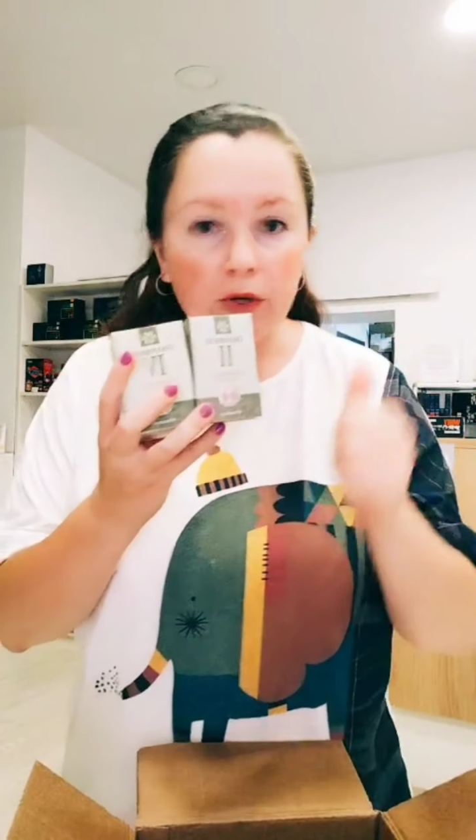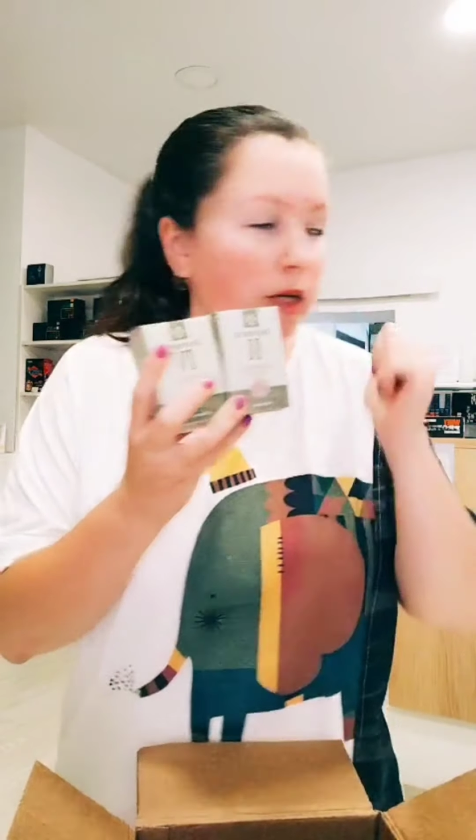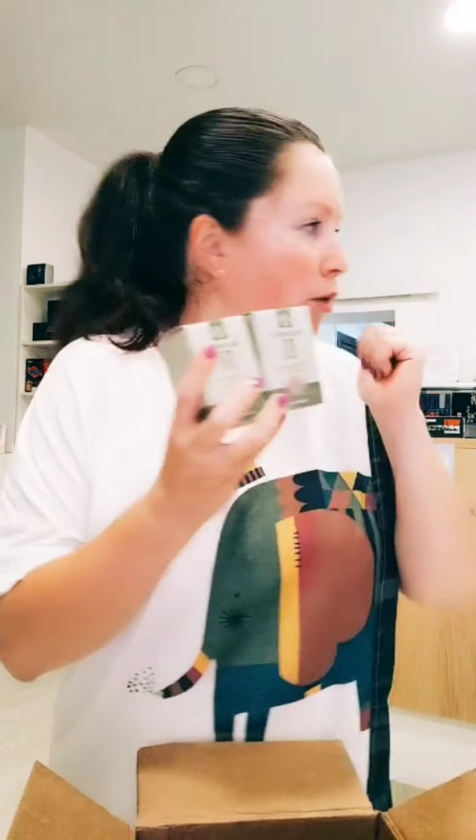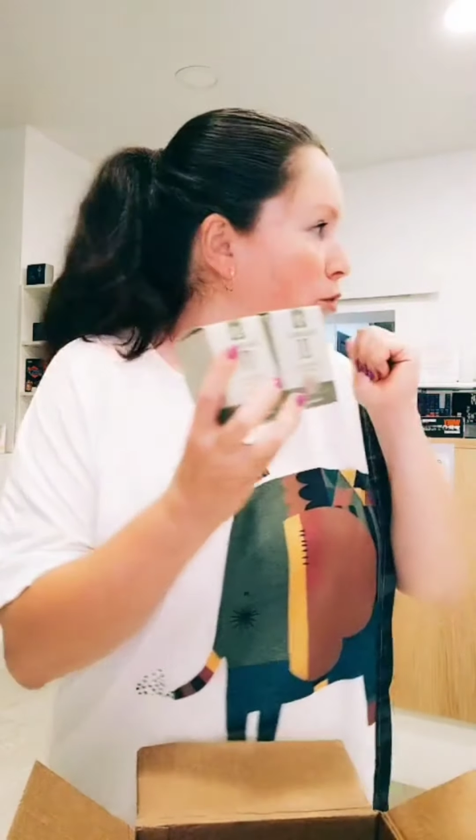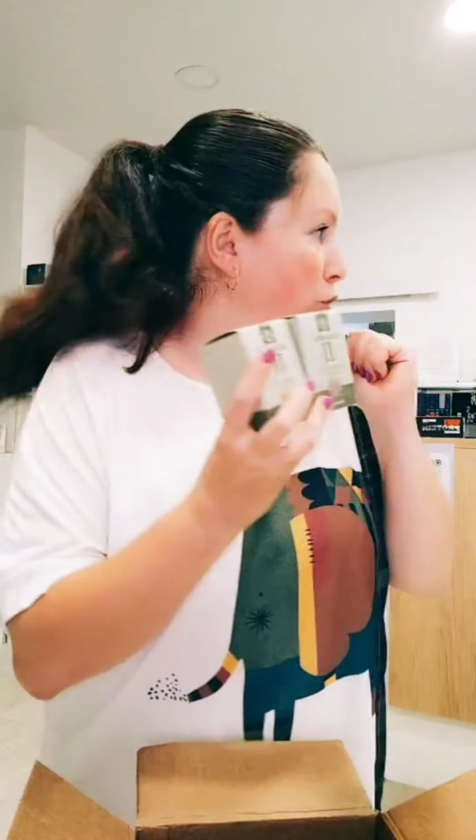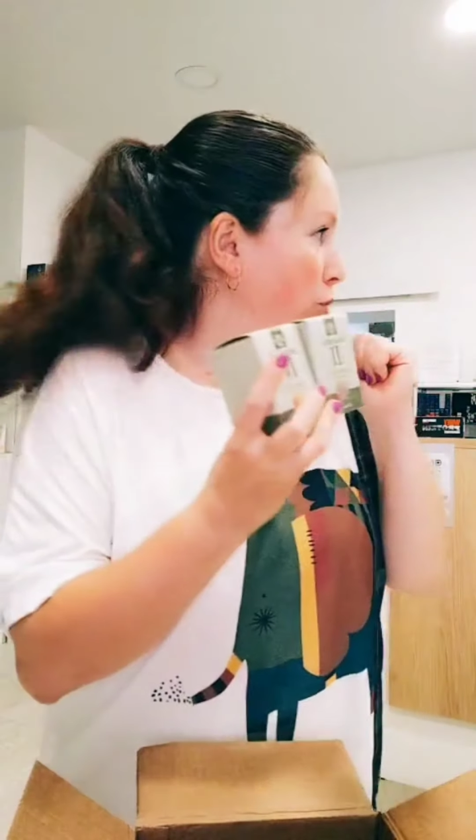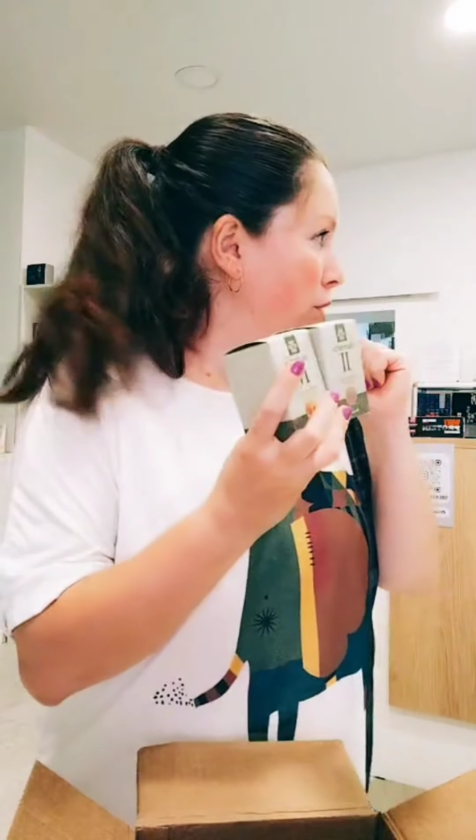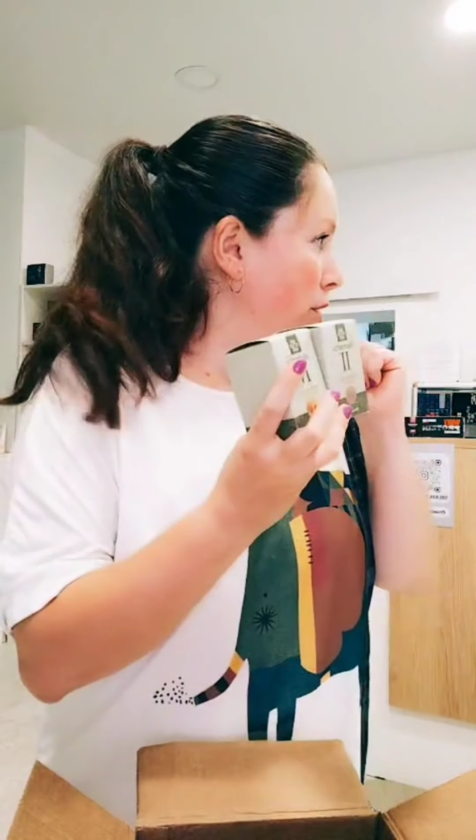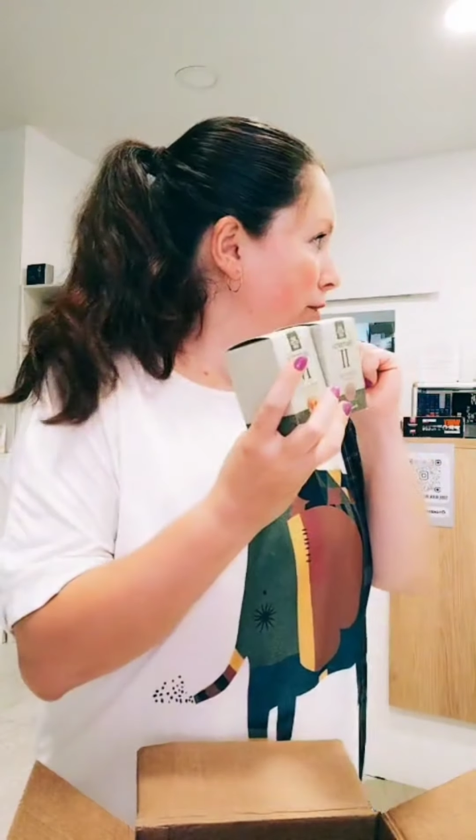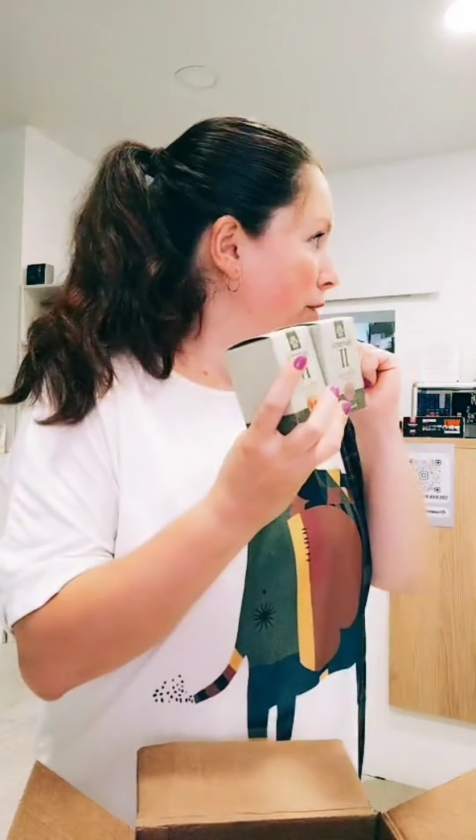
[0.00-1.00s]
Какой еще
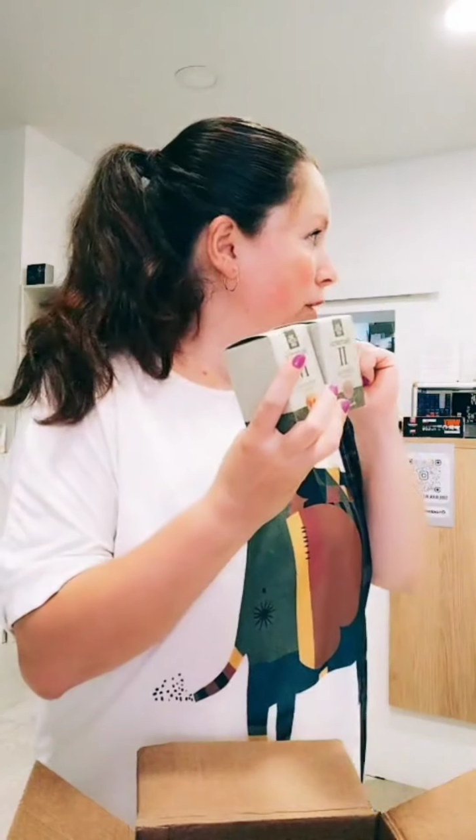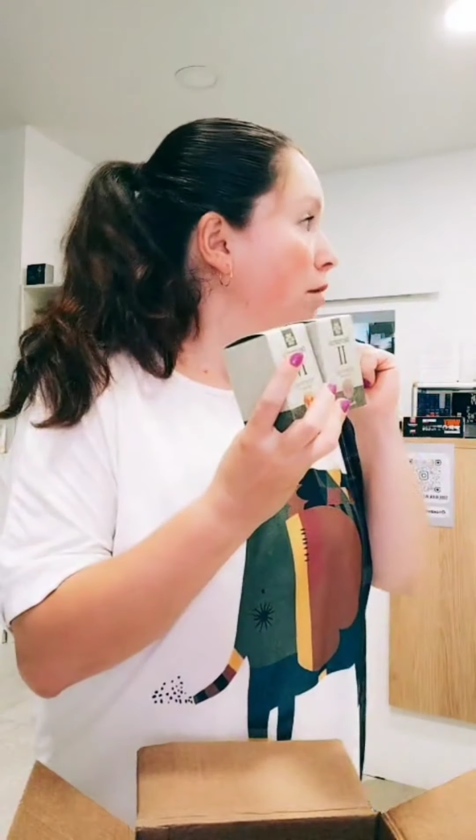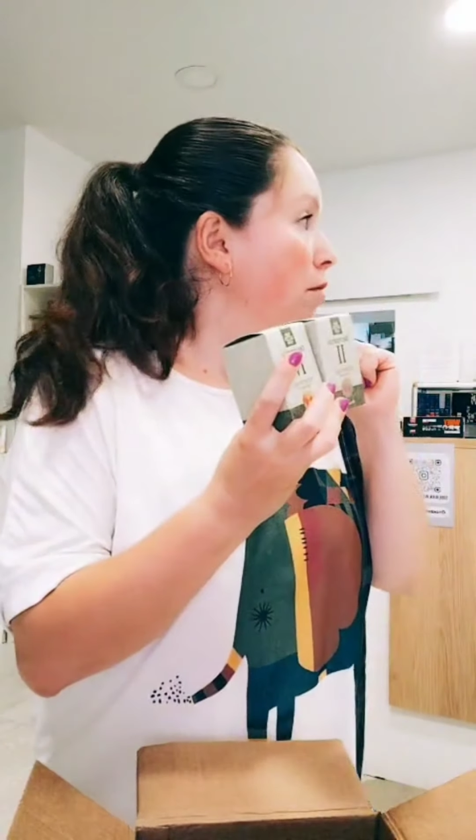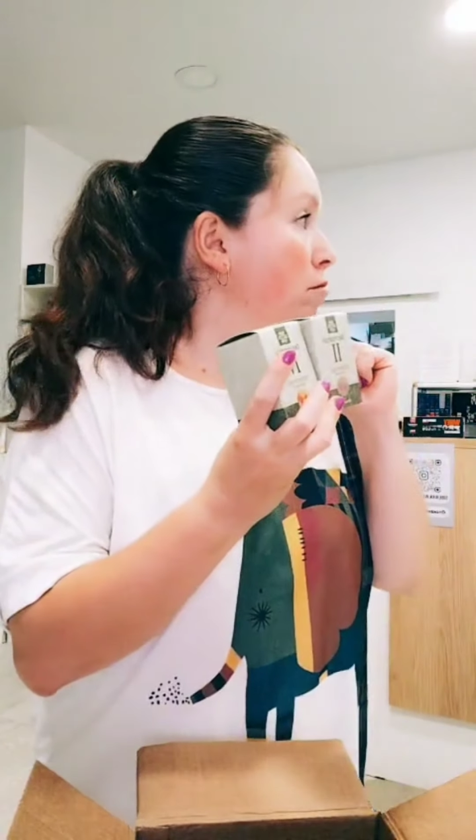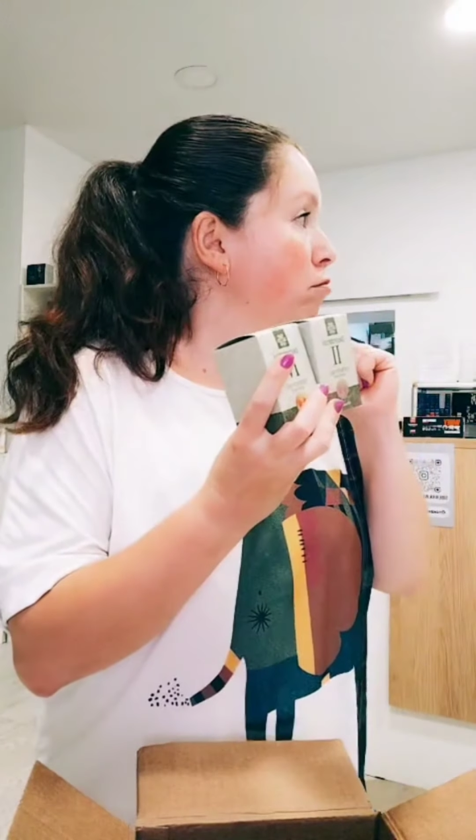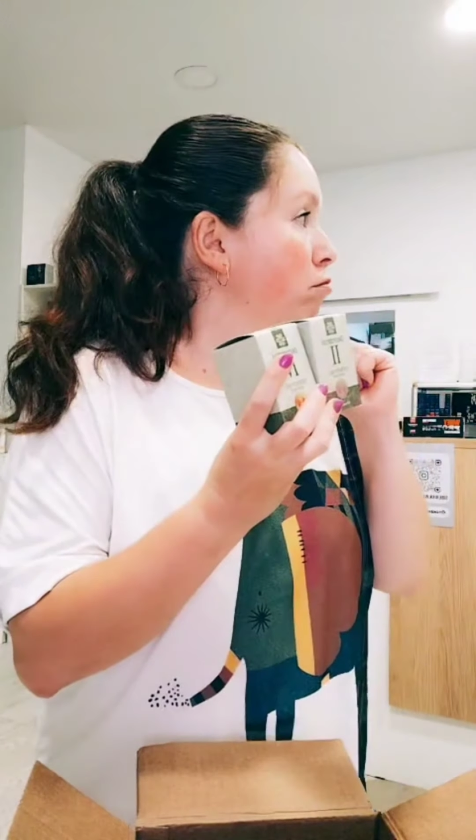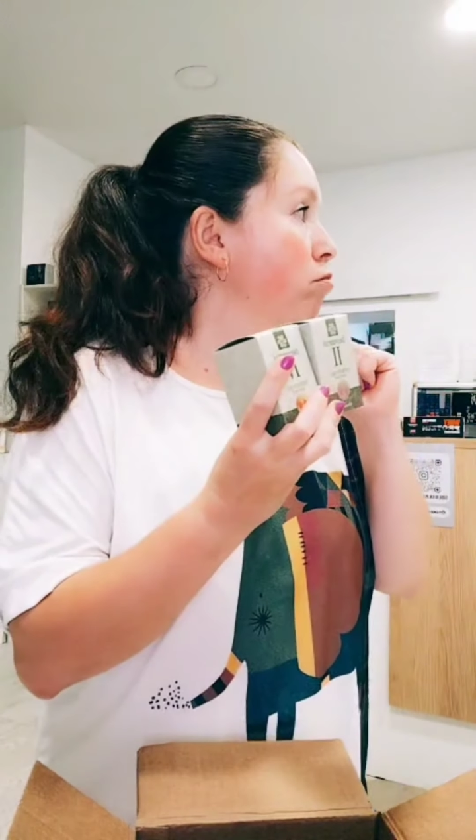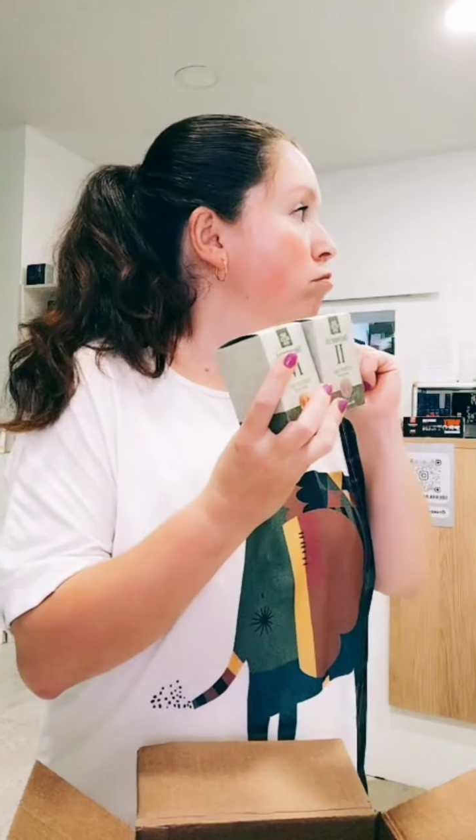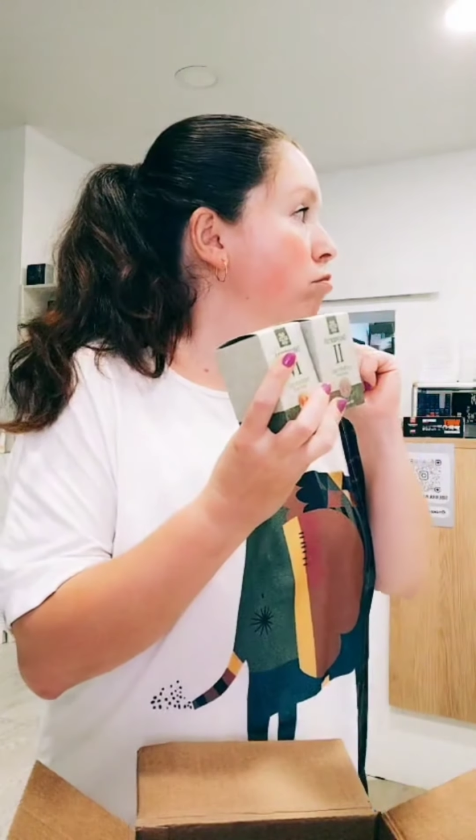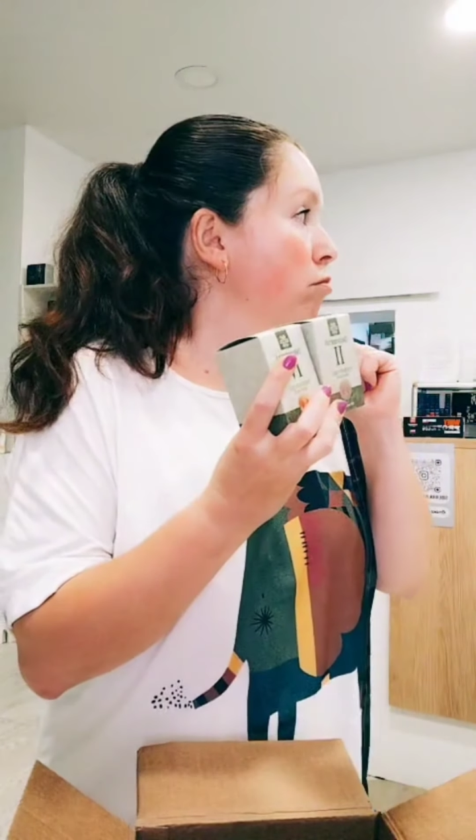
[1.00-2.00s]
синхровитал?
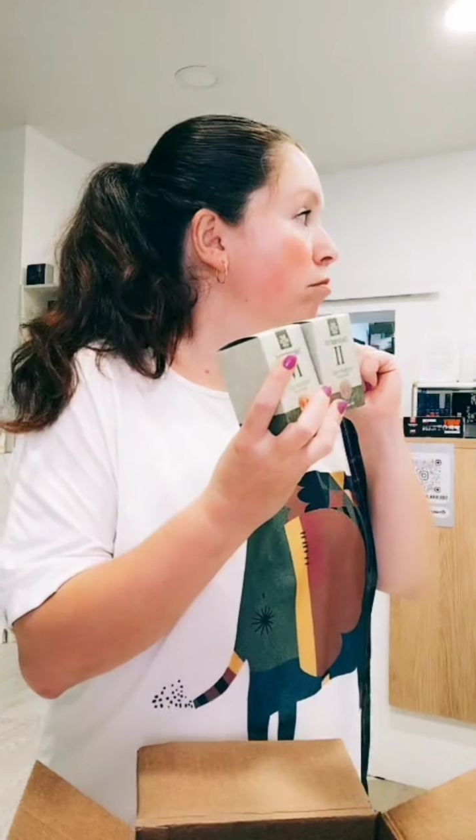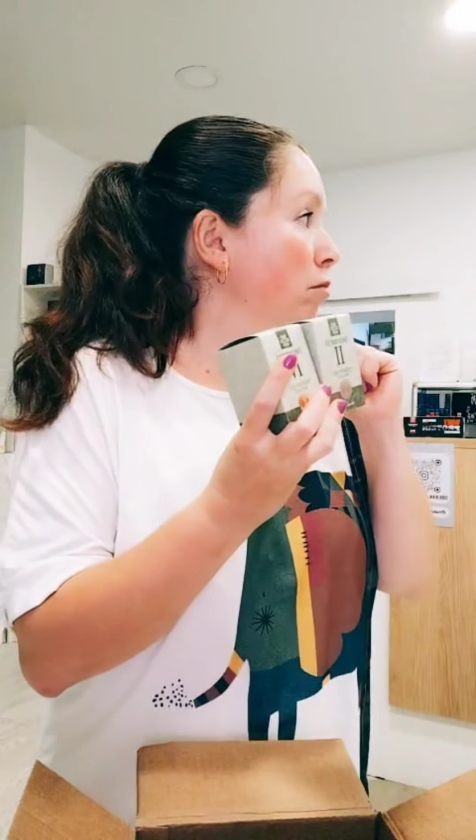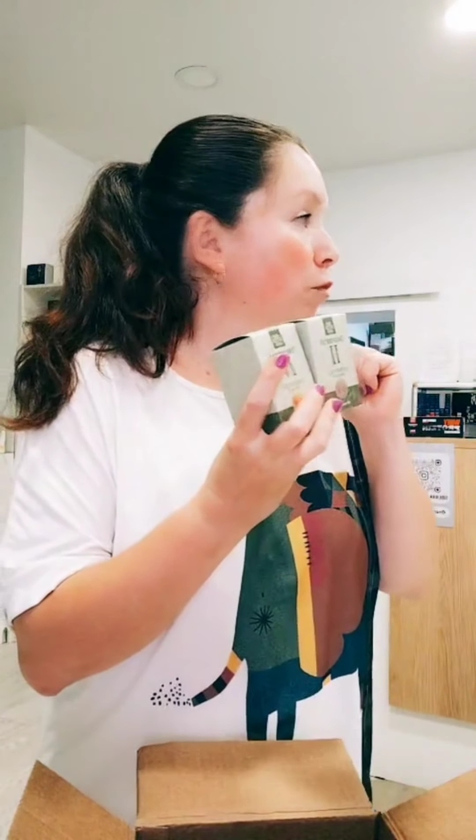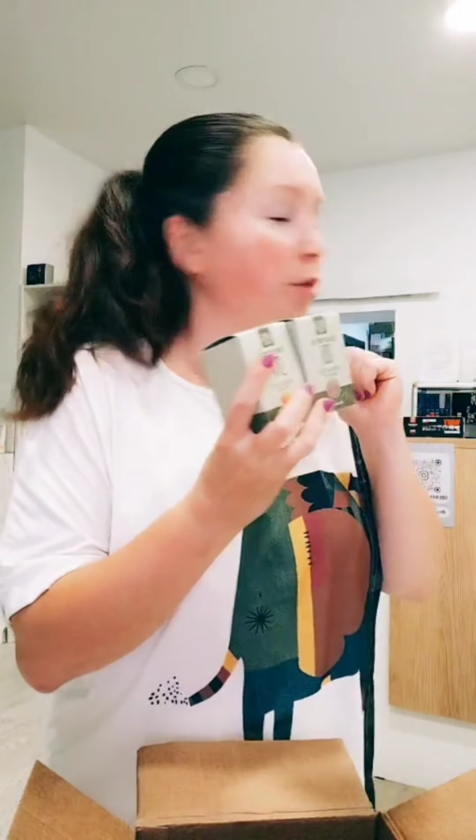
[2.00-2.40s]
В